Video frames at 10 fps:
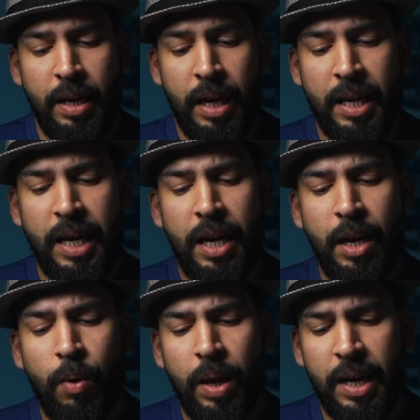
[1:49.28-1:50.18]
الخيار
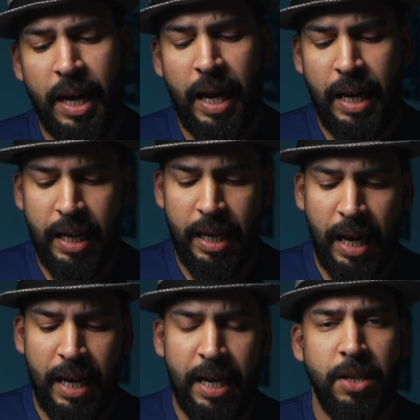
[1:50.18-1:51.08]
الاول
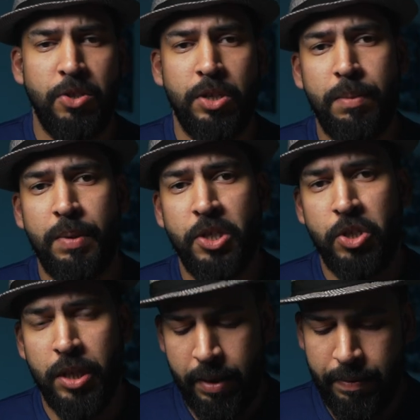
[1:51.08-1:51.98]
اخليه على الجي بي
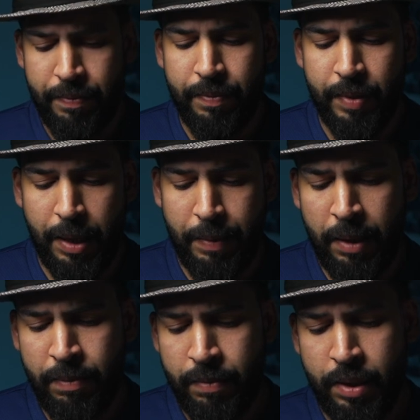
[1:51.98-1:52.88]
جي
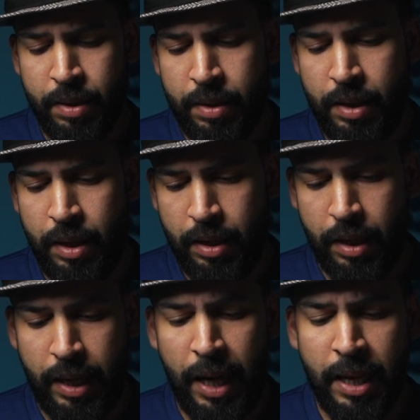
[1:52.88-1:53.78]
تمام
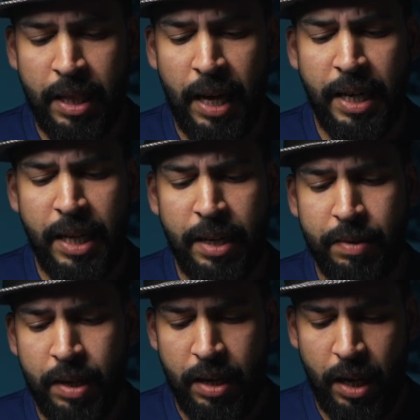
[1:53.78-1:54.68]
الخيار الثاني
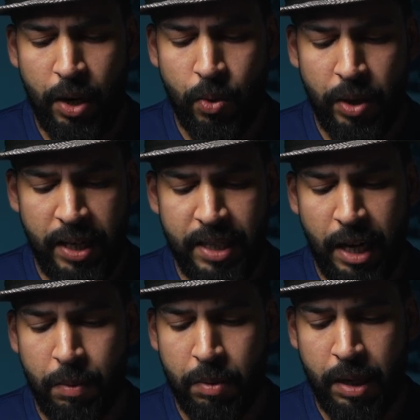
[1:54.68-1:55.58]
هيكون
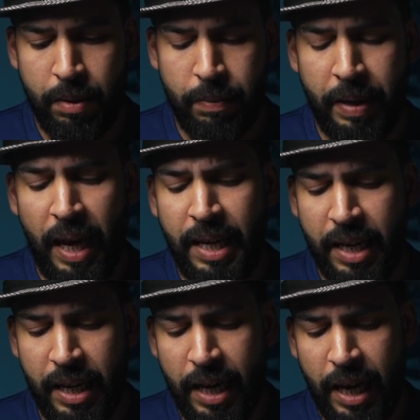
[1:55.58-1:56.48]
عندك ممكن باي
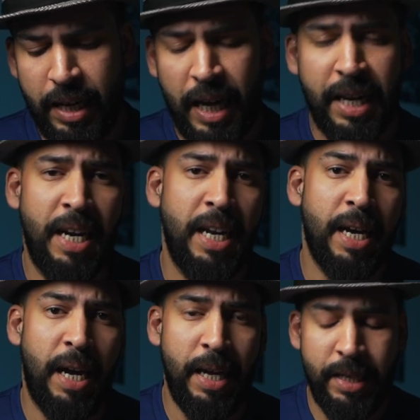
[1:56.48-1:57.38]
خيار لكن انا
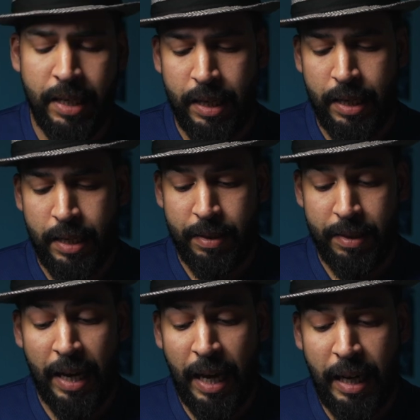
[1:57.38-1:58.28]
راح
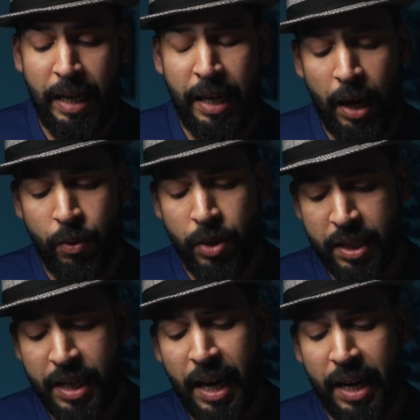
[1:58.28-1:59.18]
نخلي او
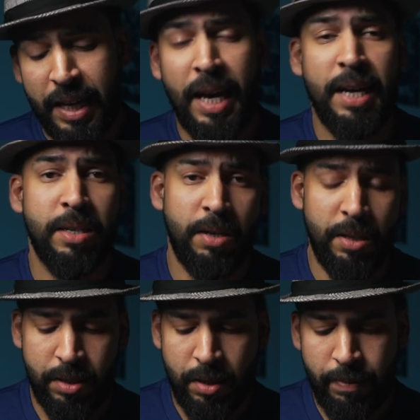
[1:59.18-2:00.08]
نختار خيار
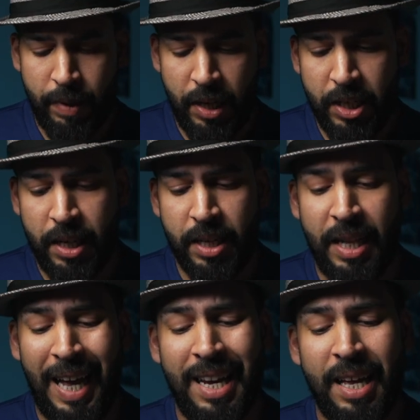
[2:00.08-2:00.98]
كاستم عشان
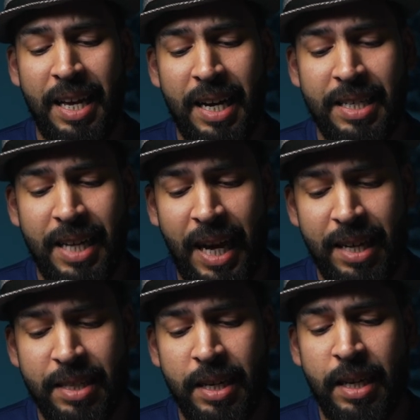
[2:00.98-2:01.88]
يطلع لي الخيار تحت